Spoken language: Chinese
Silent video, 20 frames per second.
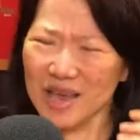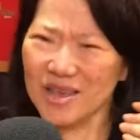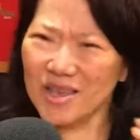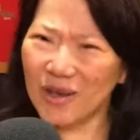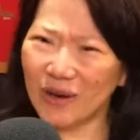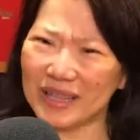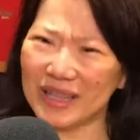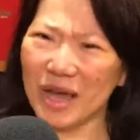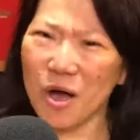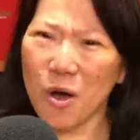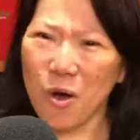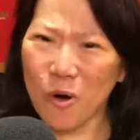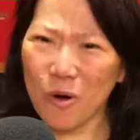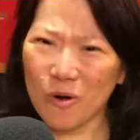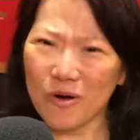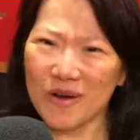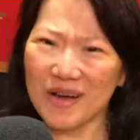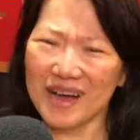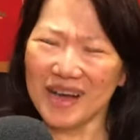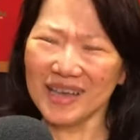有
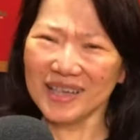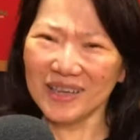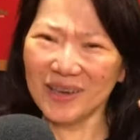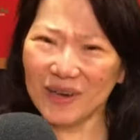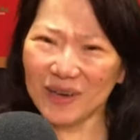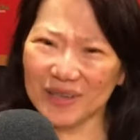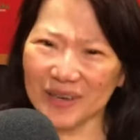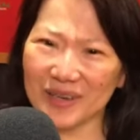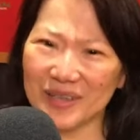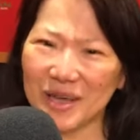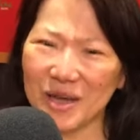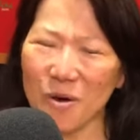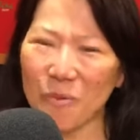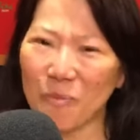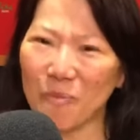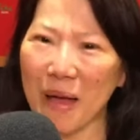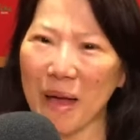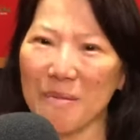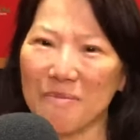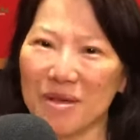那种有有那
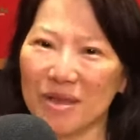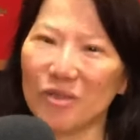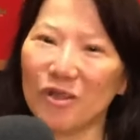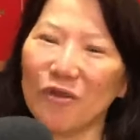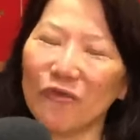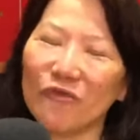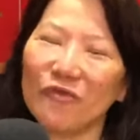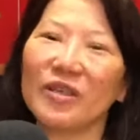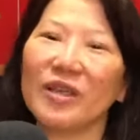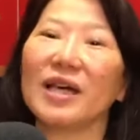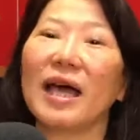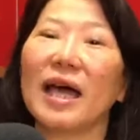种班门弄斧的